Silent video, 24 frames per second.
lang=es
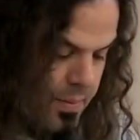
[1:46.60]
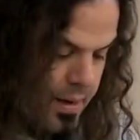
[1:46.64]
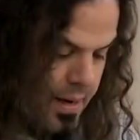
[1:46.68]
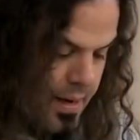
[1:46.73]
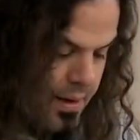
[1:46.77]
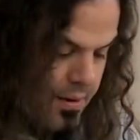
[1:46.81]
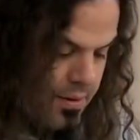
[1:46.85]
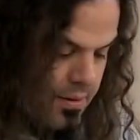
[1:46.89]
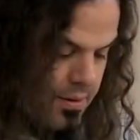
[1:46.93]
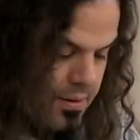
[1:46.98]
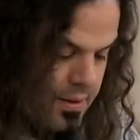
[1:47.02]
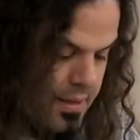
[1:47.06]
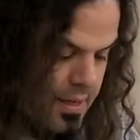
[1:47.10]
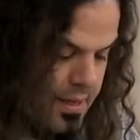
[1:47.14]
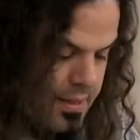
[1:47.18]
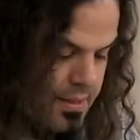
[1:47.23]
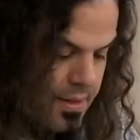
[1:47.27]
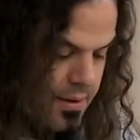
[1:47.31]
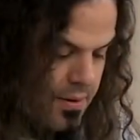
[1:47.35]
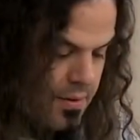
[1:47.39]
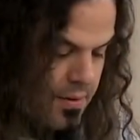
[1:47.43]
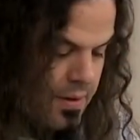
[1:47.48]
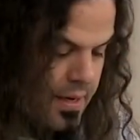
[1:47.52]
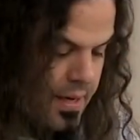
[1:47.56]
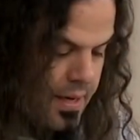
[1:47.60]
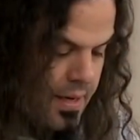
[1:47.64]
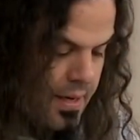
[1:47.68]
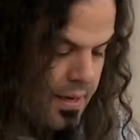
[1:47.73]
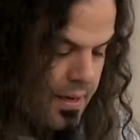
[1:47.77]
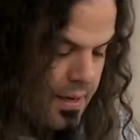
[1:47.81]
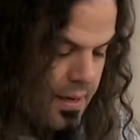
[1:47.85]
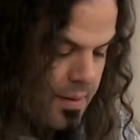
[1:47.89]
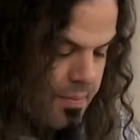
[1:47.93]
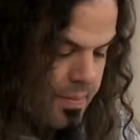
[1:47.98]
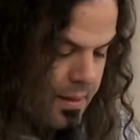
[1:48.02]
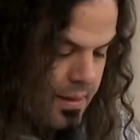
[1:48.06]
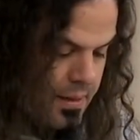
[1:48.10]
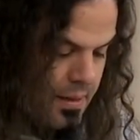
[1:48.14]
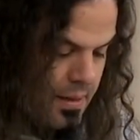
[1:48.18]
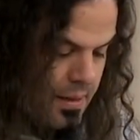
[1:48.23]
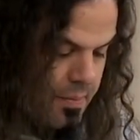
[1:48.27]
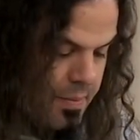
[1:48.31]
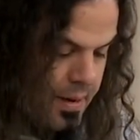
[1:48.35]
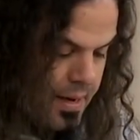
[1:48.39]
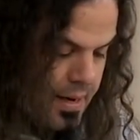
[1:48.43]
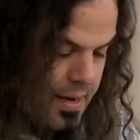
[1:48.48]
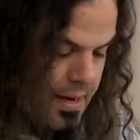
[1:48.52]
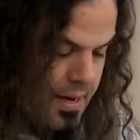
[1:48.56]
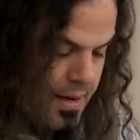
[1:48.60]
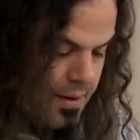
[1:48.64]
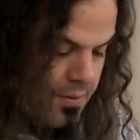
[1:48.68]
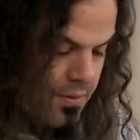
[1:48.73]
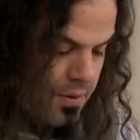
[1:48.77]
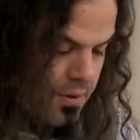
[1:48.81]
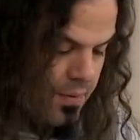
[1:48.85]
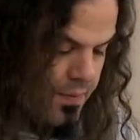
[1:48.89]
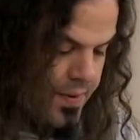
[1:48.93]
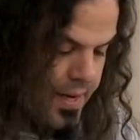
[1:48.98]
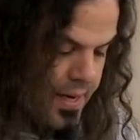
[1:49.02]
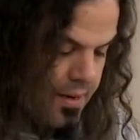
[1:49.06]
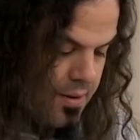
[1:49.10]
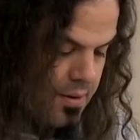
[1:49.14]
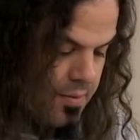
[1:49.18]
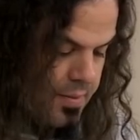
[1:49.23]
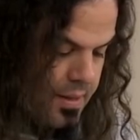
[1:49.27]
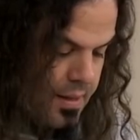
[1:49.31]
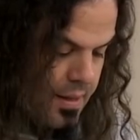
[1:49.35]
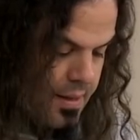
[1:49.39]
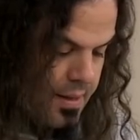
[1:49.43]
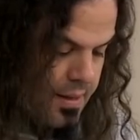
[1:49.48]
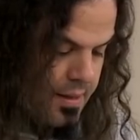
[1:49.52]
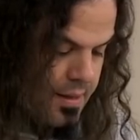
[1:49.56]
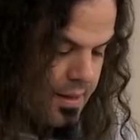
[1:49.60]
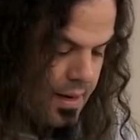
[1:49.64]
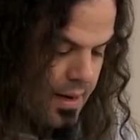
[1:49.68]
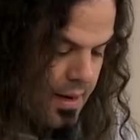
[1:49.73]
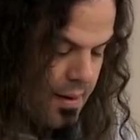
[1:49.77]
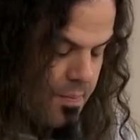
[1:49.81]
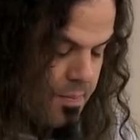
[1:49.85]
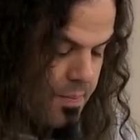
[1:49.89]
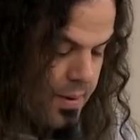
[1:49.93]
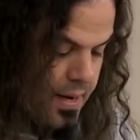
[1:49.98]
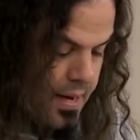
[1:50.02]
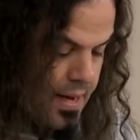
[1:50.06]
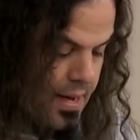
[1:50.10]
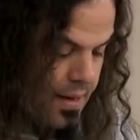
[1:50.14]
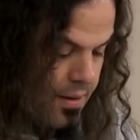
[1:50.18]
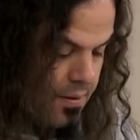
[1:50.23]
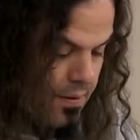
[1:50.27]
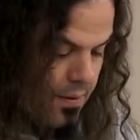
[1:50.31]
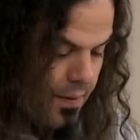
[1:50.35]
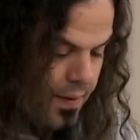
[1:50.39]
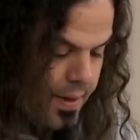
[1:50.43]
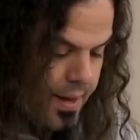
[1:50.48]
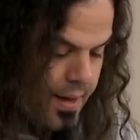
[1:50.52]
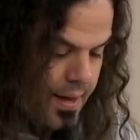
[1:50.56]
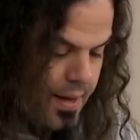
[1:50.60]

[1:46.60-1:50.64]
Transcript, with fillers: para encontrarse con Lenin y participar en la reunión del Comité Central Ampliado.